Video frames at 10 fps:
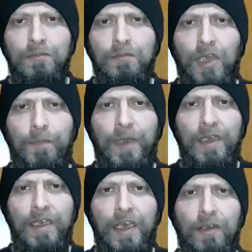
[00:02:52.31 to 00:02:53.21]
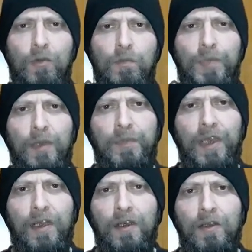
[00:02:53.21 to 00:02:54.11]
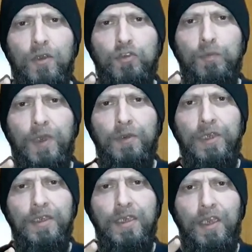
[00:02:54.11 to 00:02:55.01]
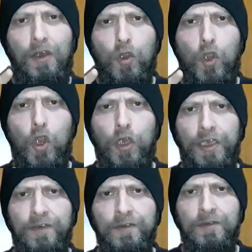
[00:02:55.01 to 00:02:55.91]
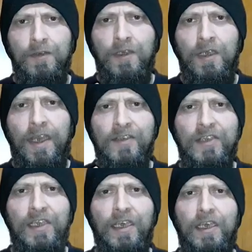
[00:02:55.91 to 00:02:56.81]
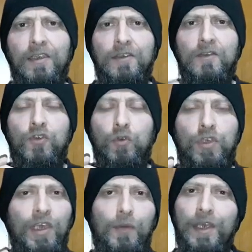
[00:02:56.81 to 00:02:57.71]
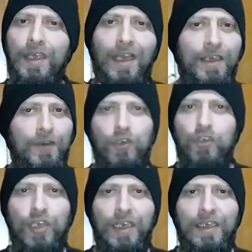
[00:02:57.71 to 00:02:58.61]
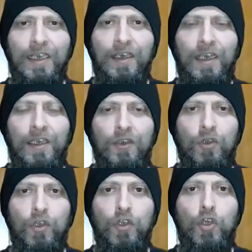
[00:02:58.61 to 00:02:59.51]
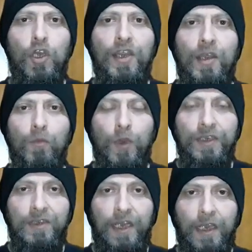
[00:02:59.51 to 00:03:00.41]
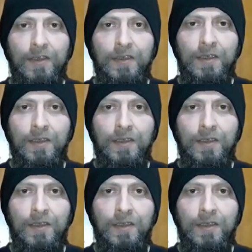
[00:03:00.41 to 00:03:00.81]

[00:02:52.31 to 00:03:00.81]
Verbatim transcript: de España, un preper o superviviente de los cojones. Así que si ustedes ven que alguien no sale de atrás del escritorio y no les demuestra